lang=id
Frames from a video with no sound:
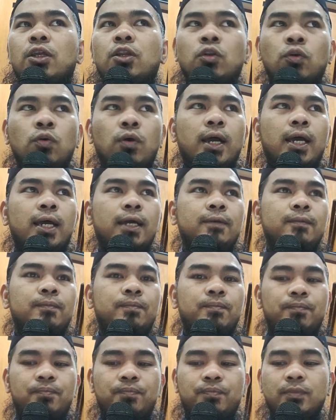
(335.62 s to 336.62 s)
dua
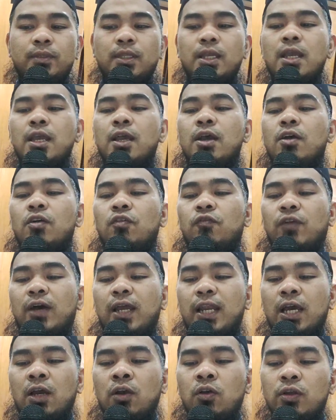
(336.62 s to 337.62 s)

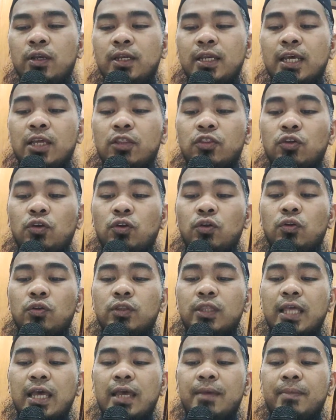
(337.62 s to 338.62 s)
falahunna
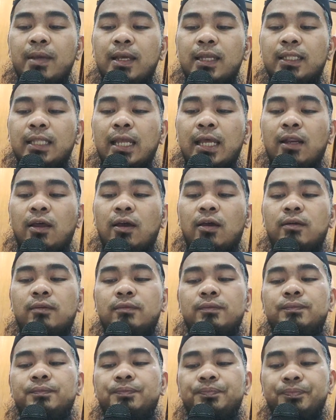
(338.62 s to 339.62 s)
thulutha matarok.
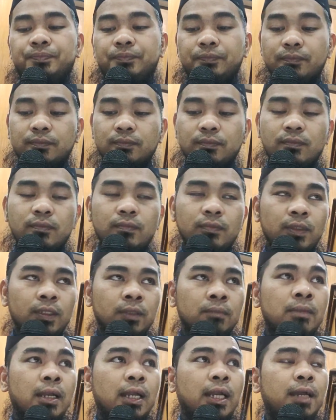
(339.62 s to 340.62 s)

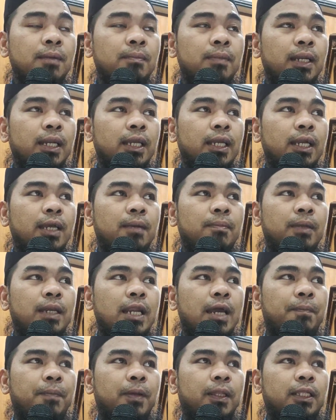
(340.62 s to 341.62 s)
maka mereka
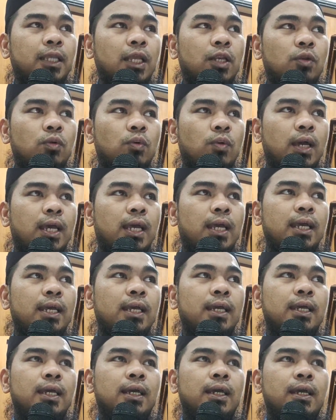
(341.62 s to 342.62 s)
mendapatkan dua
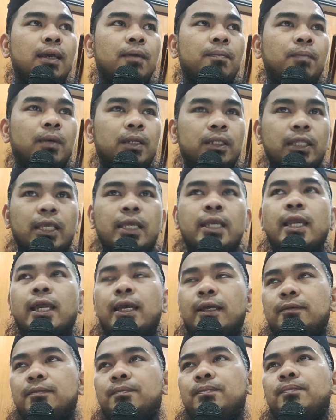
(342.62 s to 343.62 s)
per
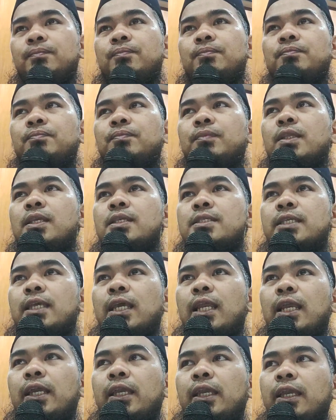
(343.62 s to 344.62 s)
tiga
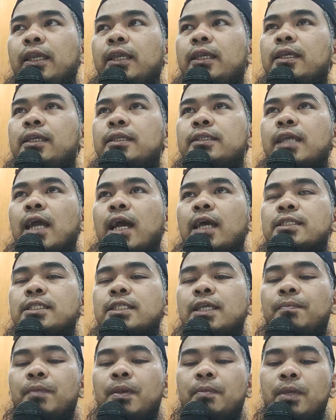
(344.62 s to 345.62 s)
sekali lagi jangan
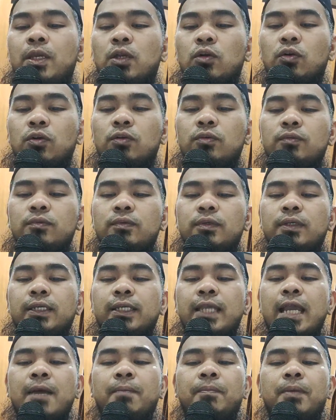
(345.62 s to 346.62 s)
sampai bingung
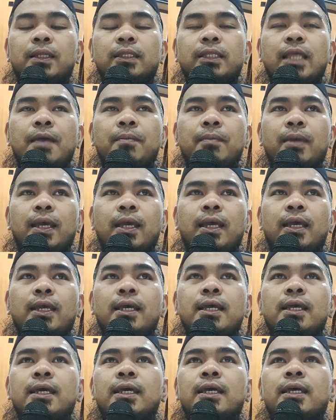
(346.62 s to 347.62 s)
yang pertama
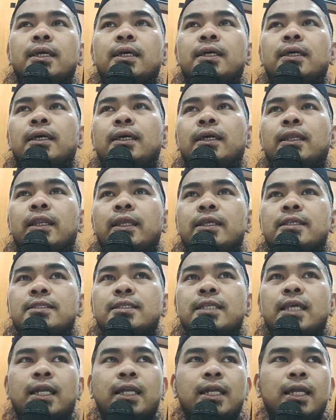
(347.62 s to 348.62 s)

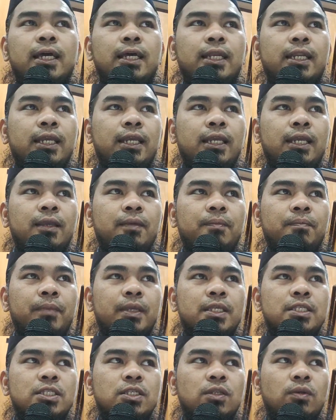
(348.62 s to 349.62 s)
lizakari
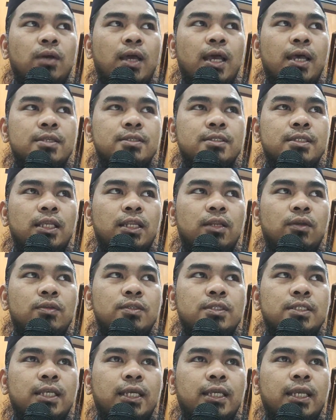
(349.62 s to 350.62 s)
mislu hazil
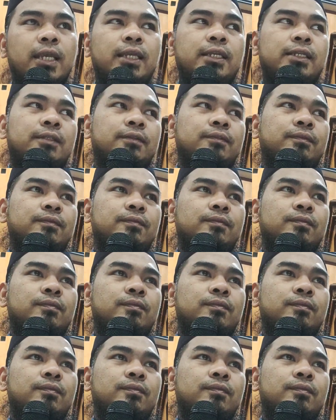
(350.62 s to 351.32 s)
unsayain